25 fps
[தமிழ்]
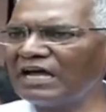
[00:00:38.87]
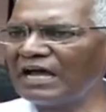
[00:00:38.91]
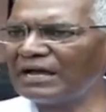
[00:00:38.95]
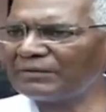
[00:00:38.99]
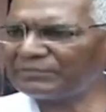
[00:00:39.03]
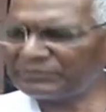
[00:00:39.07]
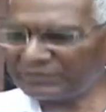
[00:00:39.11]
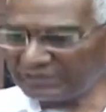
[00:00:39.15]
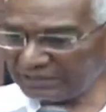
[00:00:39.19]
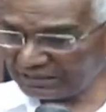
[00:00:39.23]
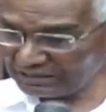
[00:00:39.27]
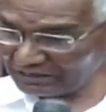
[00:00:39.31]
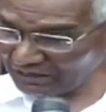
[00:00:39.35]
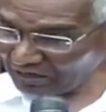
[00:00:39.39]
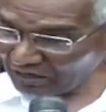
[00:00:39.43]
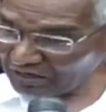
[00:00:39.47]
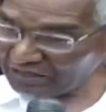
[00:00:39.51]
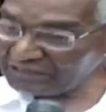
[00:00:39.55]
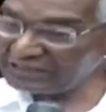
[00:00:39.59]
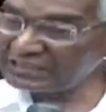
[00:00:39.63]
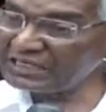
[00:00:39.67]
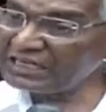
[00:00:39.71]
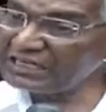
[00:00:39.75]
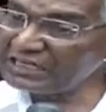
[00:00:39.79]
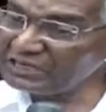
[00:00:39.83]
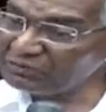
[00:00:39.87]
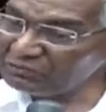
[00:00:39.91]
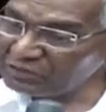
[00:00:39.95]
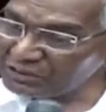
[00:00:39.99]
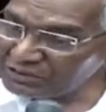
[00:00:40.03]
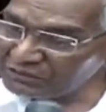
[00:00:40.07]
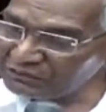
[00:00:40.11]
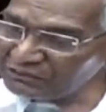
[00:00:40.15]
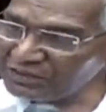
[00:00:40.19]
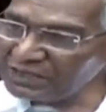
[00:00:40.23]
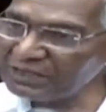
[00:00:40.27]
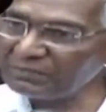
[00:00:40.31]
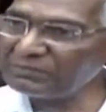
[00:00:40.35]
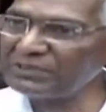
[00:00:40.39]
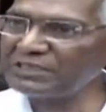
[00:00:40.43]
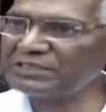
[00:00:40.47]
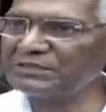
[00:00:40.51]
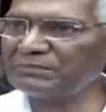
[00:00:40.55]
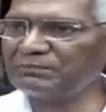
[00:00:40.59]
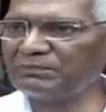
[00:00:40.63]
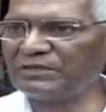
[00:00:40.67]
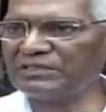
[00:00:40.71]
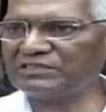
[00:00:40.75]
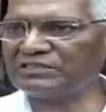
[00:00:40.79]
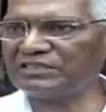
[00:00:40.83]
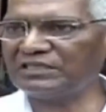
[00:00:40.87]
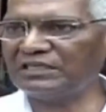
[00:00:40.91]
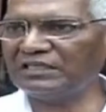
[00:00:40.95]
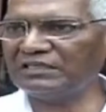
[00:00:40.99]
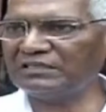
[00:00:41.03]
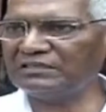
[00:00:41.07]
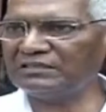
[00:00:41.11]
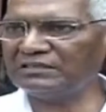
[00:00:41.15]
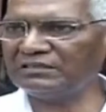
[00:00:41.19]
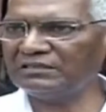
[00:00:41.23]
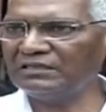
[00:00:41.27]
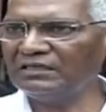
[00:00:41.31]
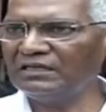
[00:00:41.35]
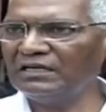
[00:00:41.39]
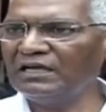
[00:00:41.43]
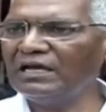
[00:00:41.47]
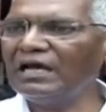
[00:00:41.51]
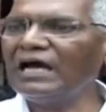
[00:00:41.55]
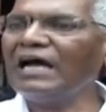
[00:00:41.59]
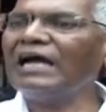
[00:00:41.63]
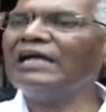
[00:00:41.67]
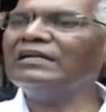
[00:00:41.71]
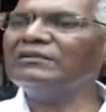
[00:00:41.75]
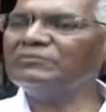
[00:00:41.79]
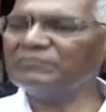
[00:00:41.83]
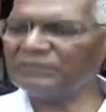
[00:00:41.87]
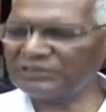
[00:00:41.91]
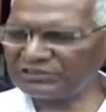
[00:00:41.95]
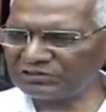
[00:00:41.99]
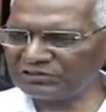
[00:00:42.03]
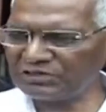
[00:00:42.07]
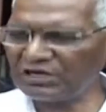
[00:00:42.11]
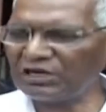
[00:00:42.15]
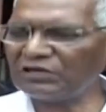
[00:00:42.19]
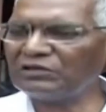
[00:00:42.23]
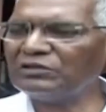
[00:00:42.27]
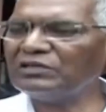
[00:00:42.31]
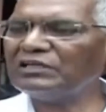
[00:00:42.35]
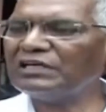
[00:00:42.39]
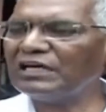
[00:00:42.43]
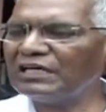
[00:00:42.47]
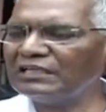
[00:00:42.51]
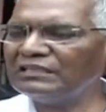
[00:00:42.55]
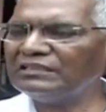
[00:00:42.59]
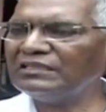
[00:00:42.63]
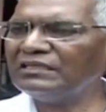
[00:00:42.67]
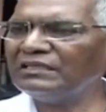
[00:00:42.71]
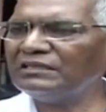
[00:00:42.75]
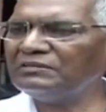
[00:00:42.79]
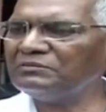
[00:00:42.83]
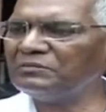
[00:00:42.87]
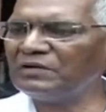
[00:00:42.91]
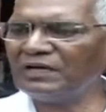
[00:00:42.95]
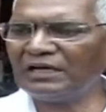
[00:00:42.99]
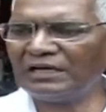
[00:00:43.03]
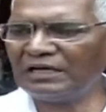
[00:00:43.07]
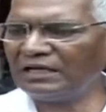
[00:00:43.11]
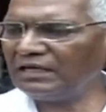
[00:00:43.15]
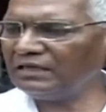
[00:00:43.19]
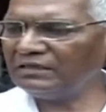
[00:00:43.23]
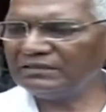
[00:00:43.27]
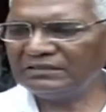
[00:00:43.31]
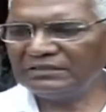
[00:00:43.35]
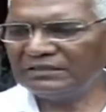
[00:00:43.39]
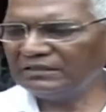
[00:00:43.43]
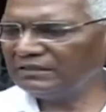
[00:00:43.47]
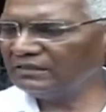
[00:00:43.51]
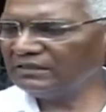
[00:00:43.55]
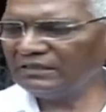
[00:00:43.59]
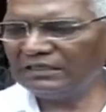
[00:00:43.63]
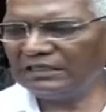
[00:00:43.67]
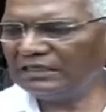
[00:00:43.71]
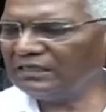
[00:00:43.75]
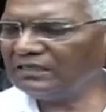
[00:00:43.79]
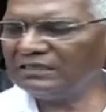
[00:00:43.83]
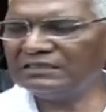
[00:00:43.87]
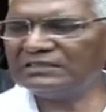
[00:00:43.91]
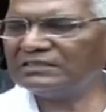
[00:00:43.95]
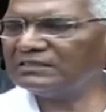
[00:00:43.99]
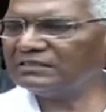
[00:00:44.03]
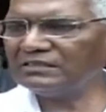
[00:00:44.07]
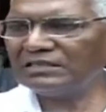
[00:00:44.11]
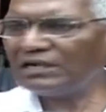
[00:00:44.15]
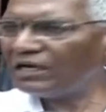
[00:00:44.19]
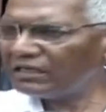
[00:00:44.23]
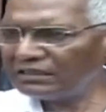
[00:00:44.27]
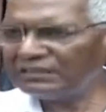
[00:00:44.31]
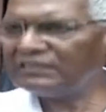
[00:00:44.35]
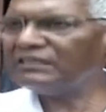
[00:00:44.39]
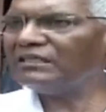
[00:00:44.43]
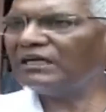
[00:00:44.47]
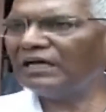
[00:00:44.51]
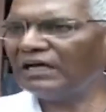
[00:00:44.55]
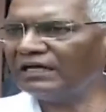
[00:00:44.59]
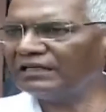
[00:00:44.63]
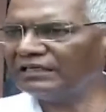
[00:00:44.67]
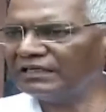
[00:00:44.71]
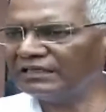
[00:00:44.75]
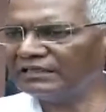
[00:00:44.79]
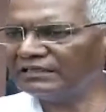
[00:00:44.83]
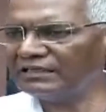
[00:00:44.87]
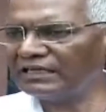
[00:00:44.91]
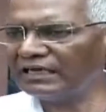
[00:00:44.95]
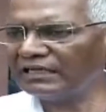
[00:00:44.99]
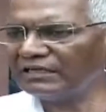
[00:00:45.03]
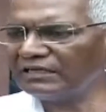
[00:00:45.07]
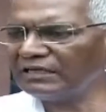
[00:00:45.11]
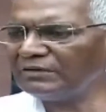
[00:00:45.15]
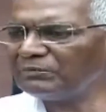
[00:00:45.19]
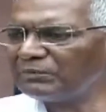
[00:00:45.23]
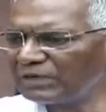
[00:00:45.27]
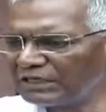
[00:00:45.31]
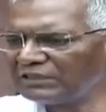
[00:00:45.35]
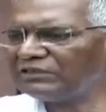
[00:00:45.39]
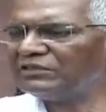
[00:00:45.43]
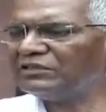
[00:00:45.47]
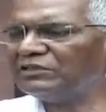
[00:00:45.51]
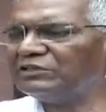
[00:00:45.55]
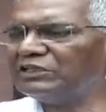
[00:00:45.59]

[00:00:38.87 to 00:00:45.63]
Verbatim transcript: இந்தியா இல்லாமல் பிரதமர் அமெரிக்கா சென்று வேறு பிரச்சனைகள் குறித்து பேசுவதில் பயனில்லை ராகுல் காந்தி டெல்லியில் இல்லாத காரணத்தினாலும்